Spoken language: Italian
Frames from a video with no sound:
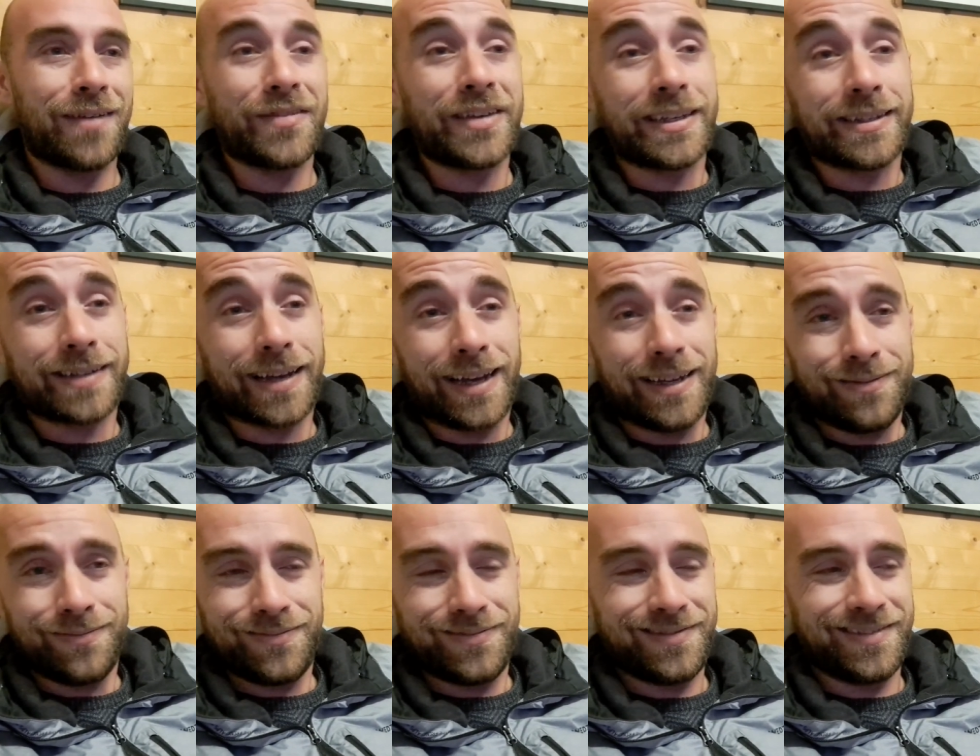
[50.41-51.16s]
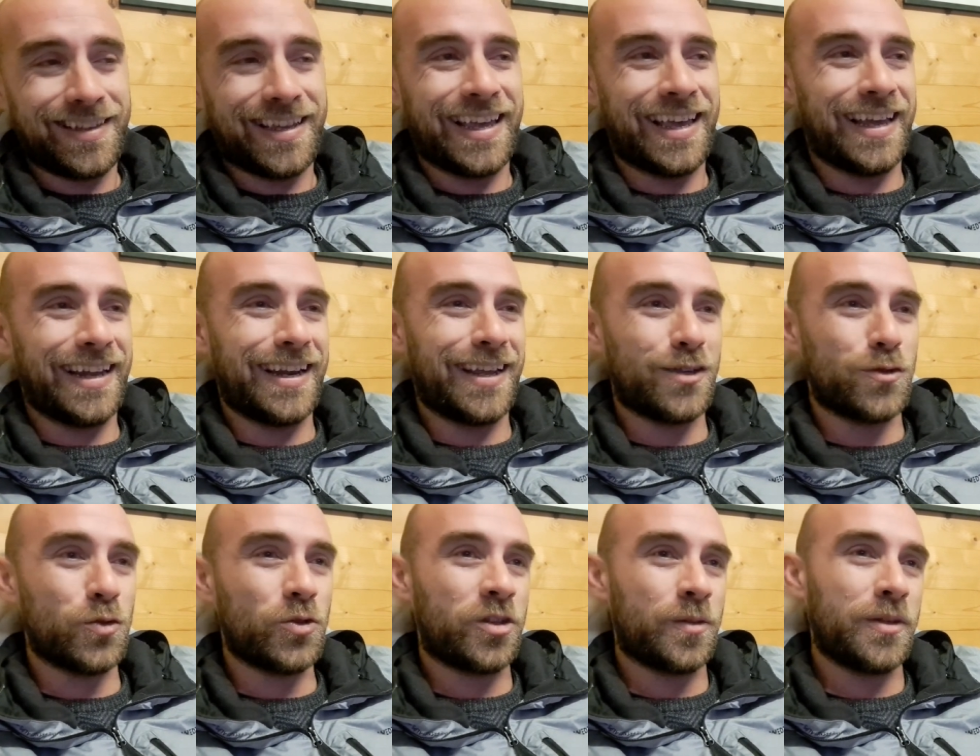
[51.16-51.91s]
vita che
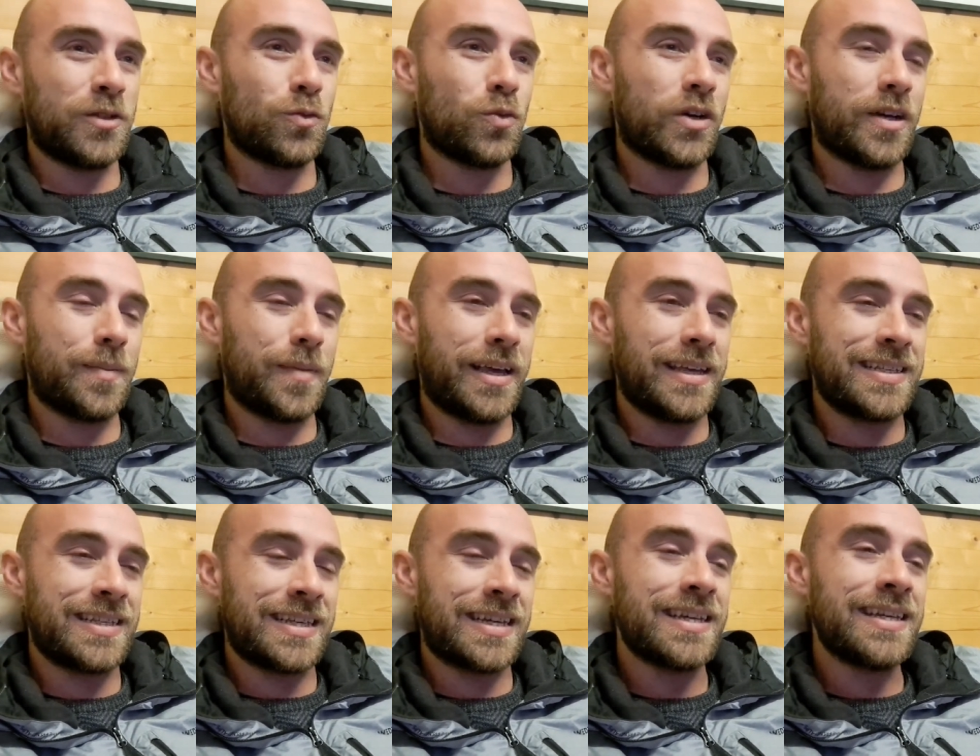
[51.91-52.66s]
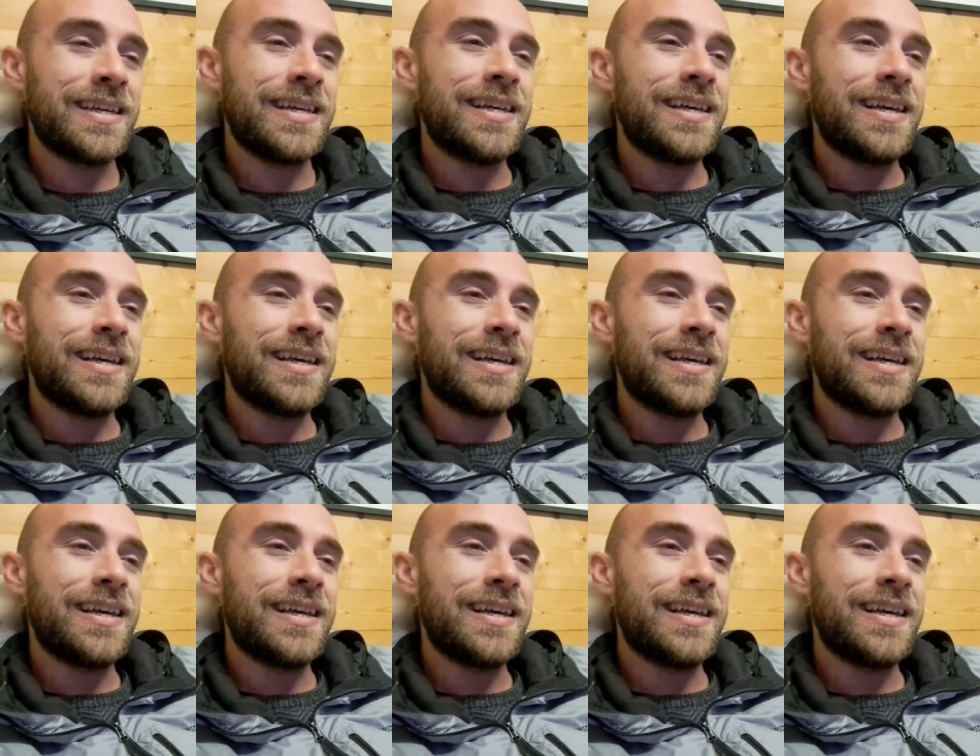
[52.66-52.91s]
negli ultimi due mesi